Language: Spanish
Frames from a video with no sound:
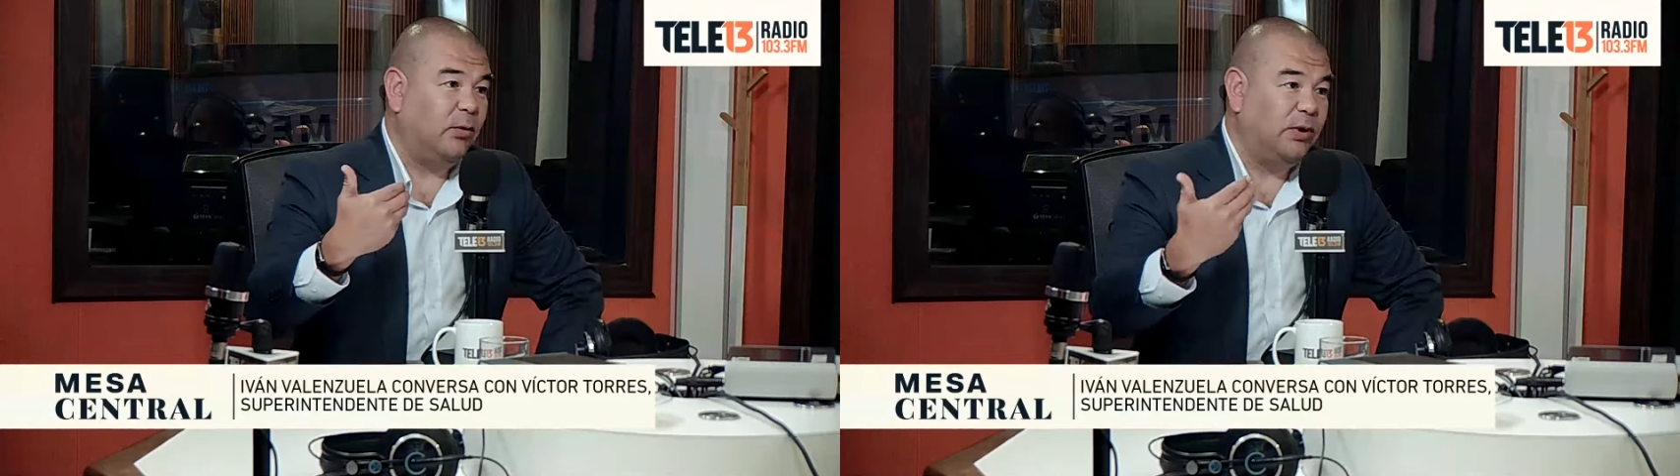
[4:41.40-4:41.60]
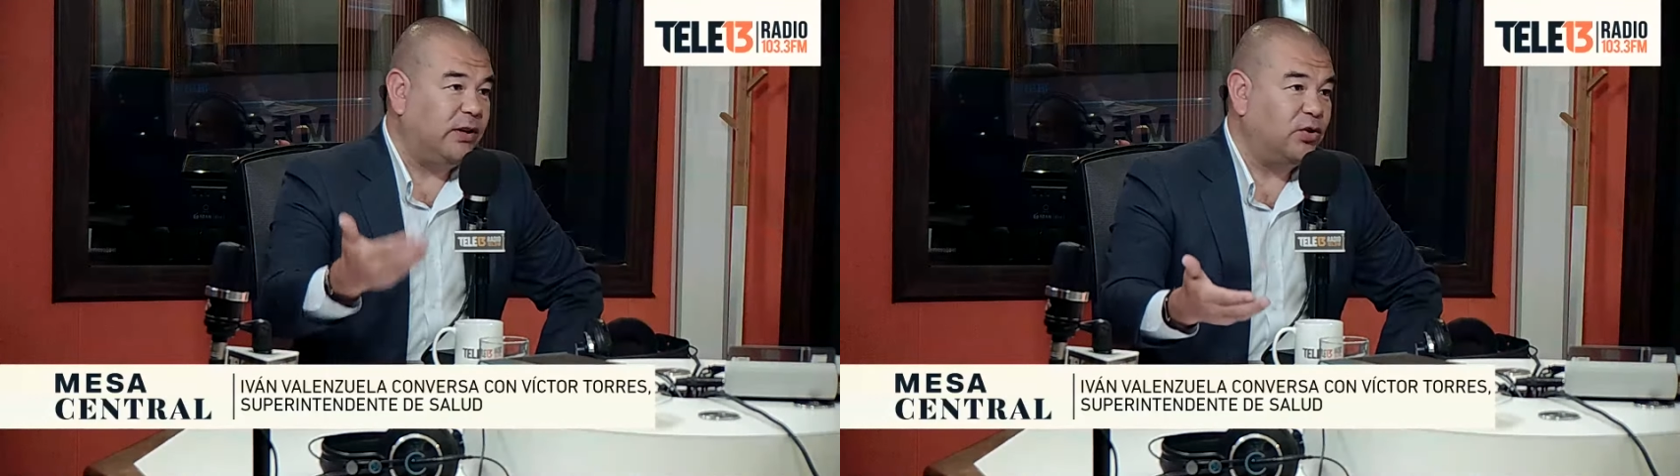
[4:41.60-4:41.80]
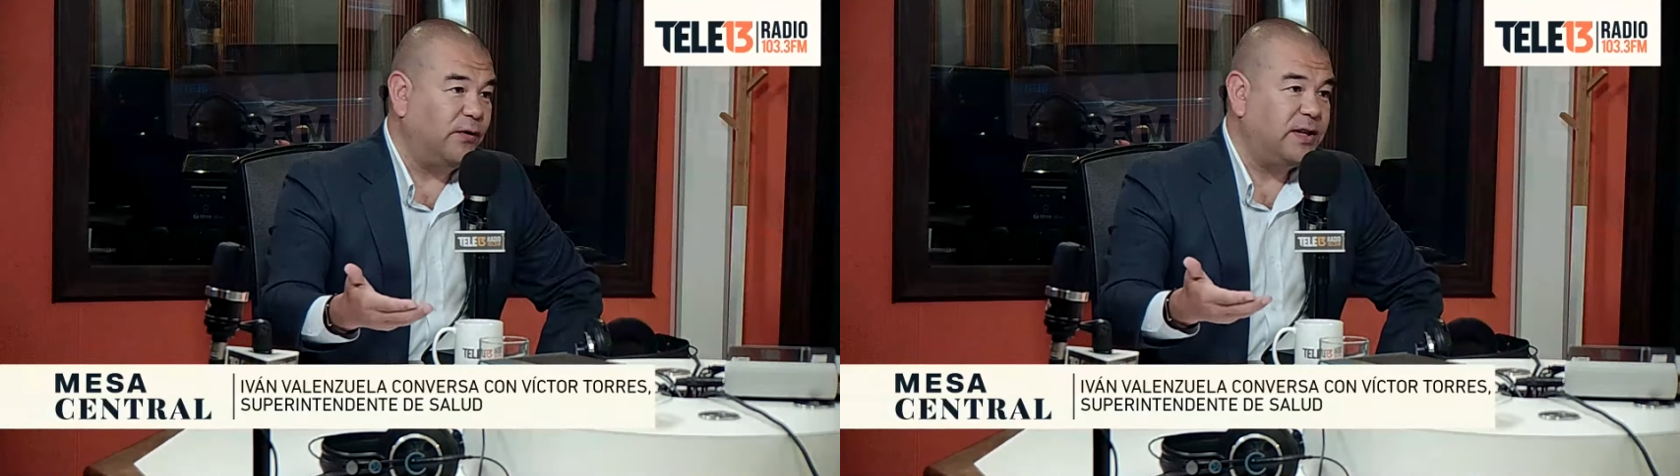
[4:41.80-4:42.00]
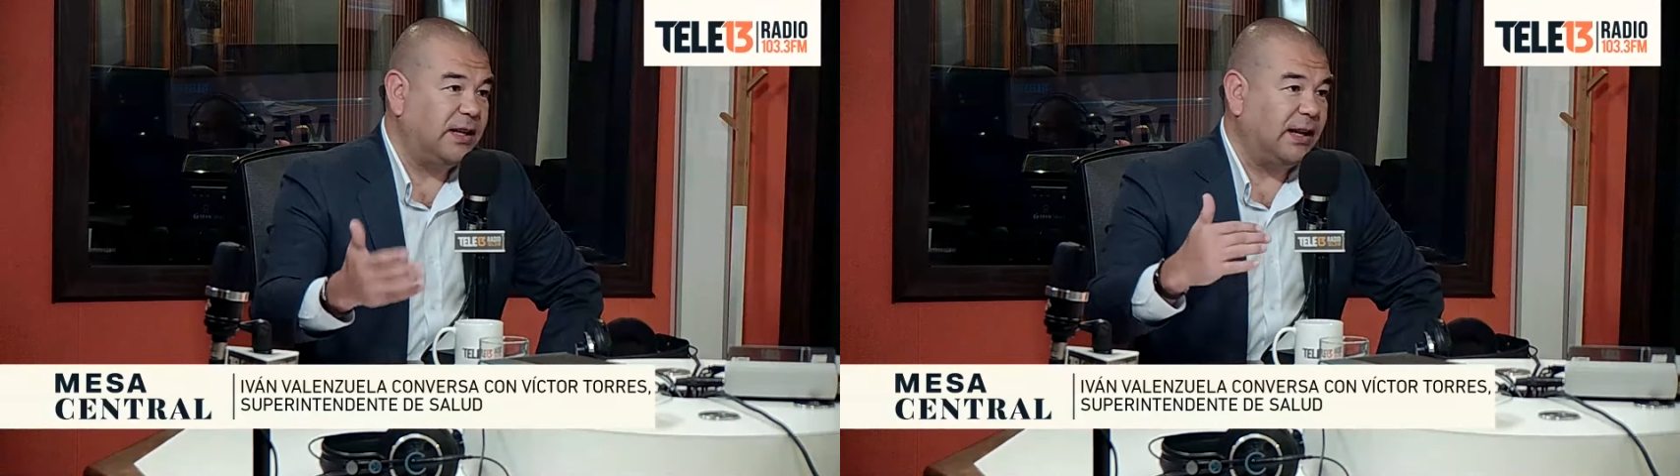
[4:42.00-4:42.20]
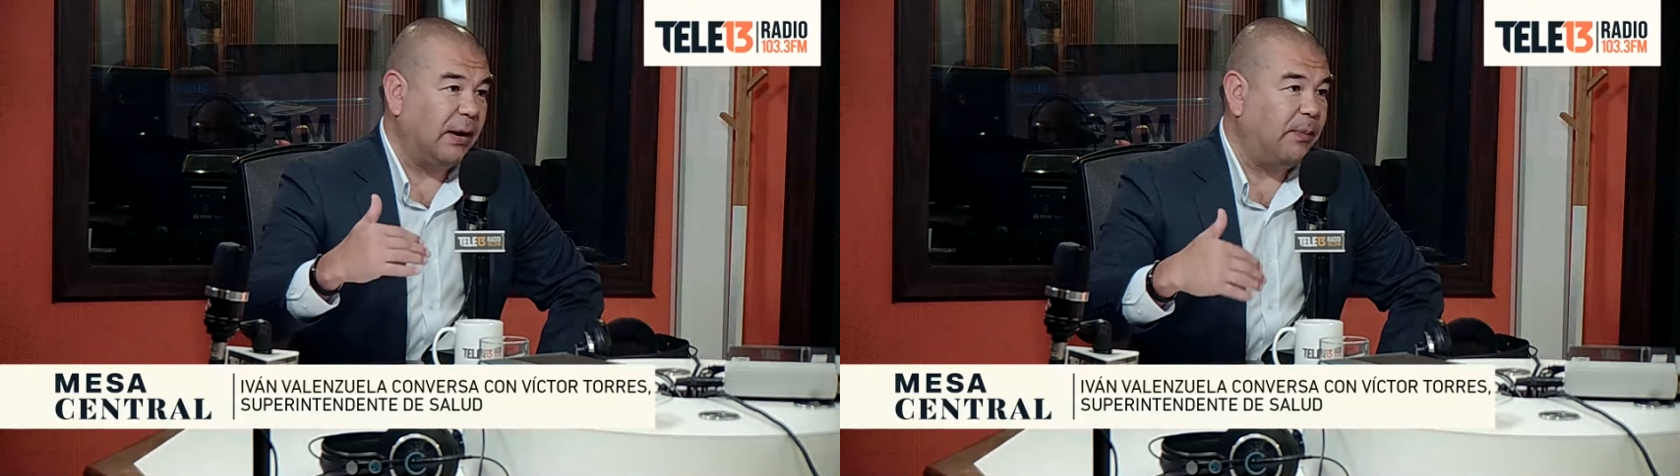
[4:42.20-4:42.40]

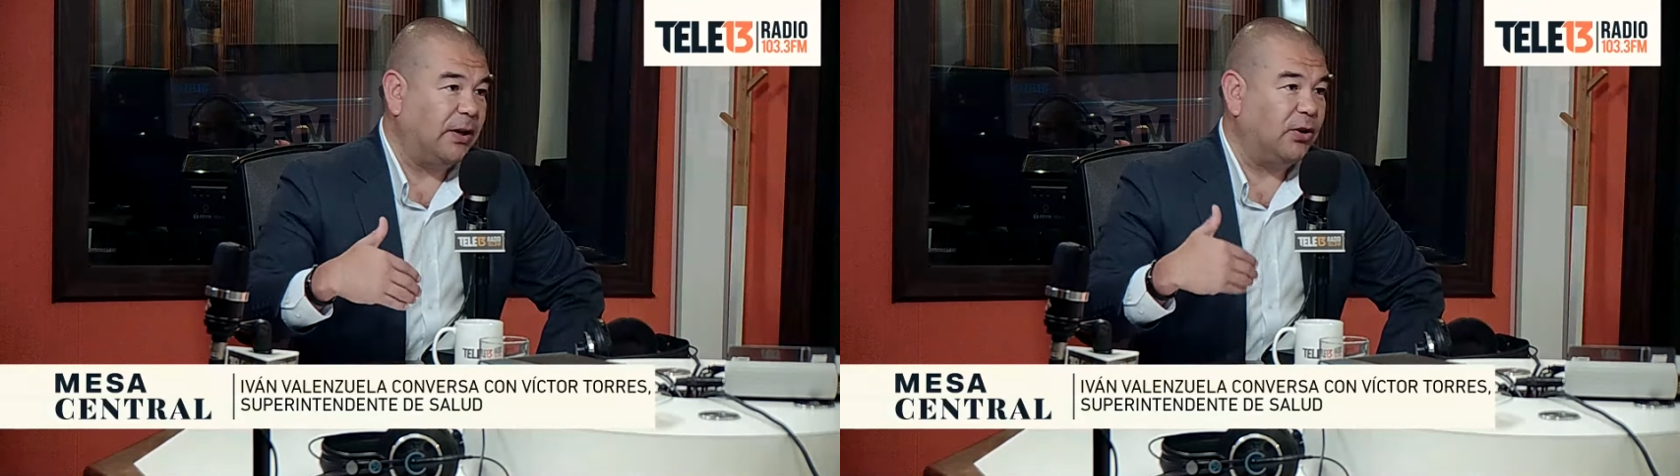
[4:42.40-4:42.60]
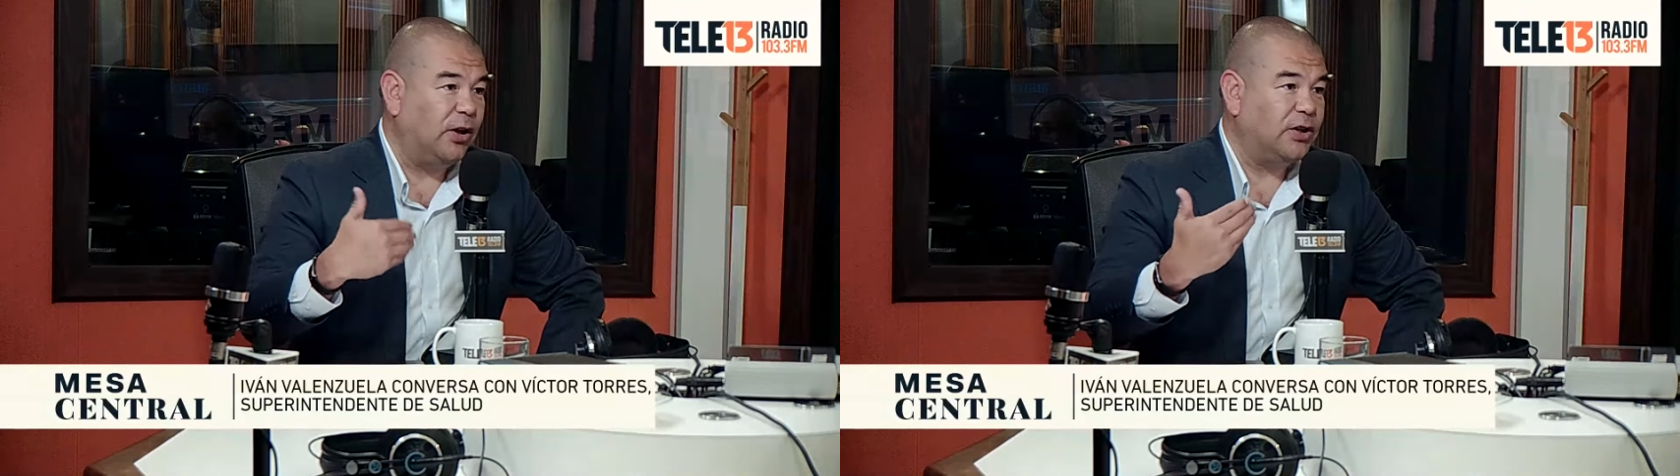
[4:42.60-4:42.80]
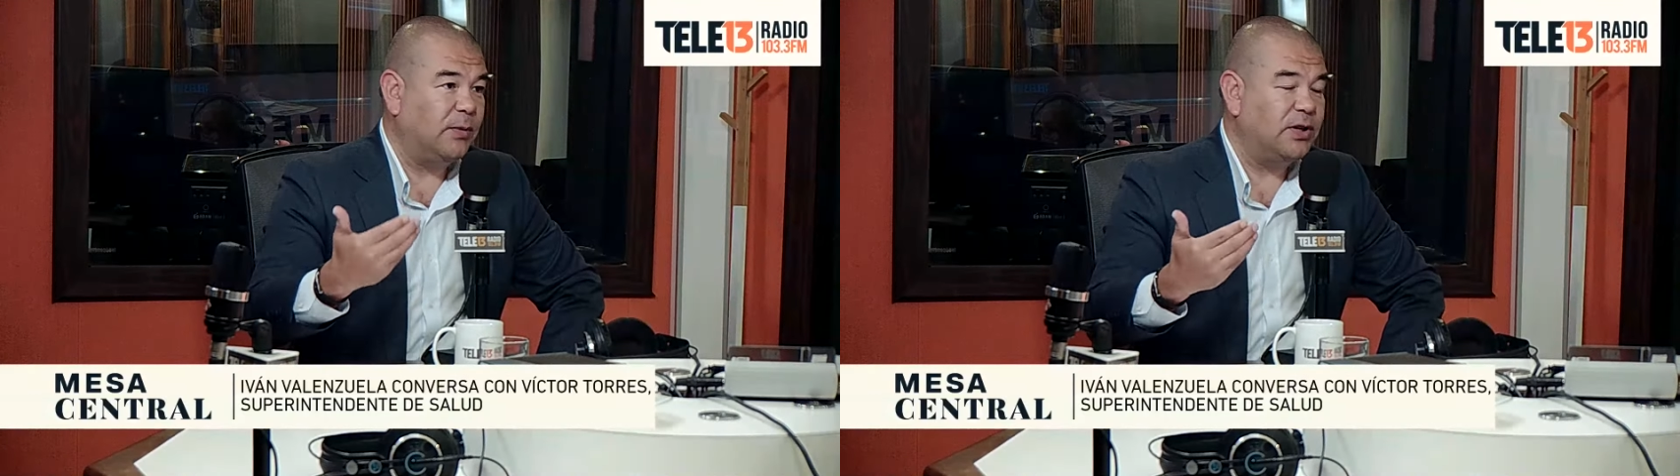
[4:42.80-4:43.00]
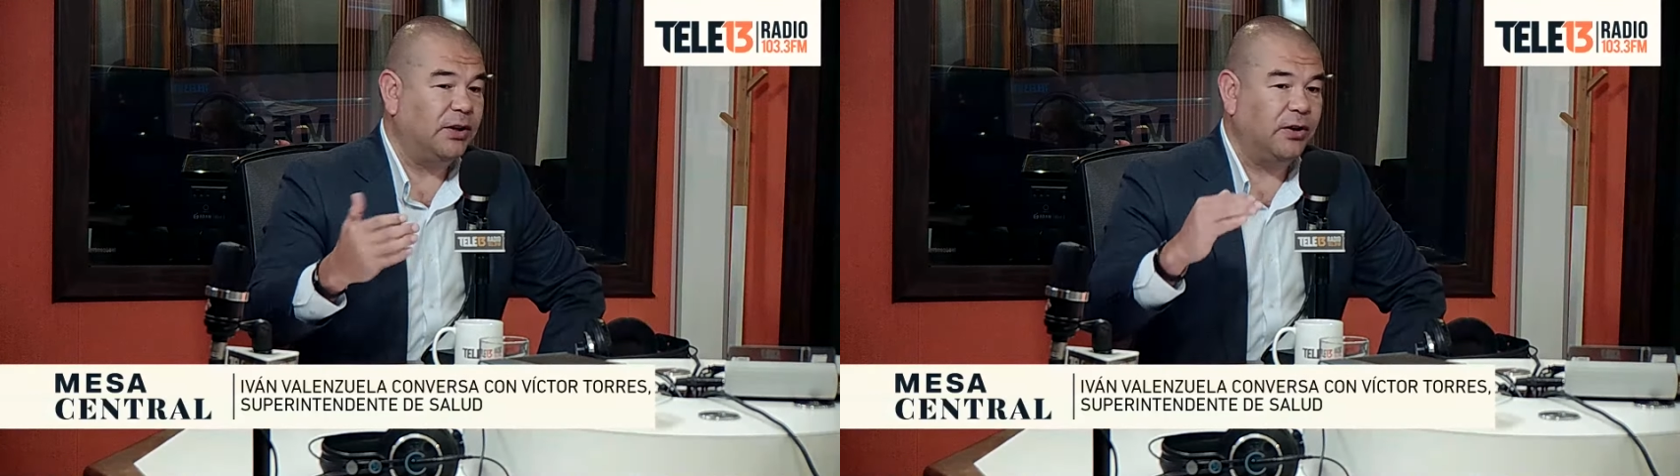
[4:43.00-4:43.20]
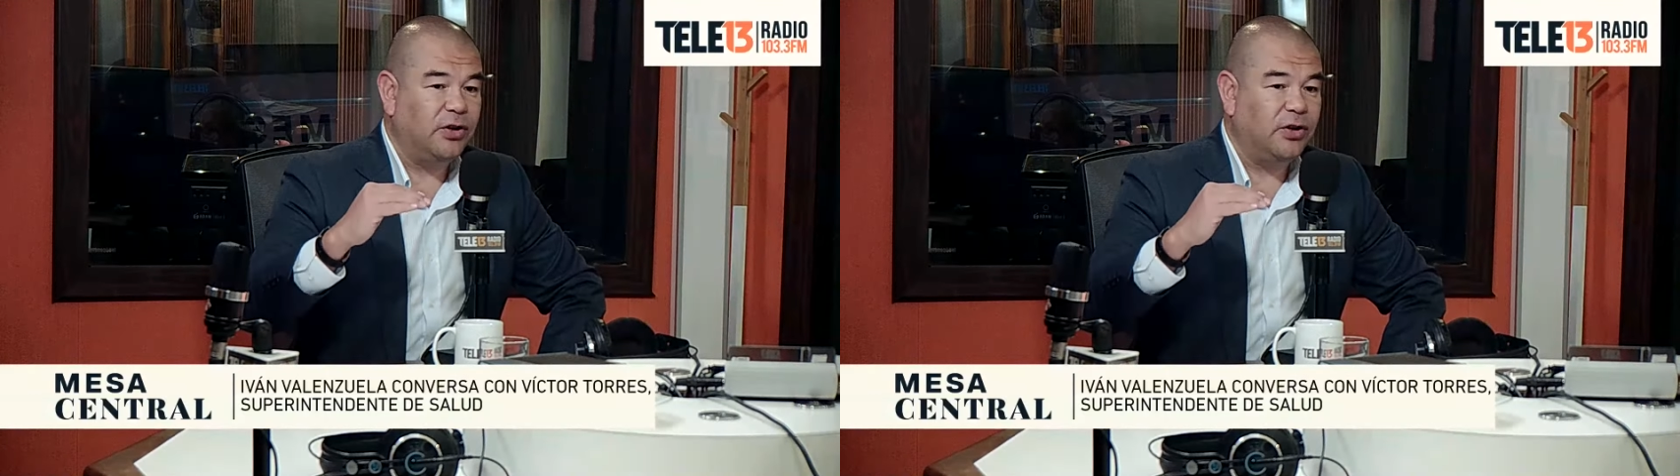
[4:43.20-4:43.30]
insuficiente respecto al 12%.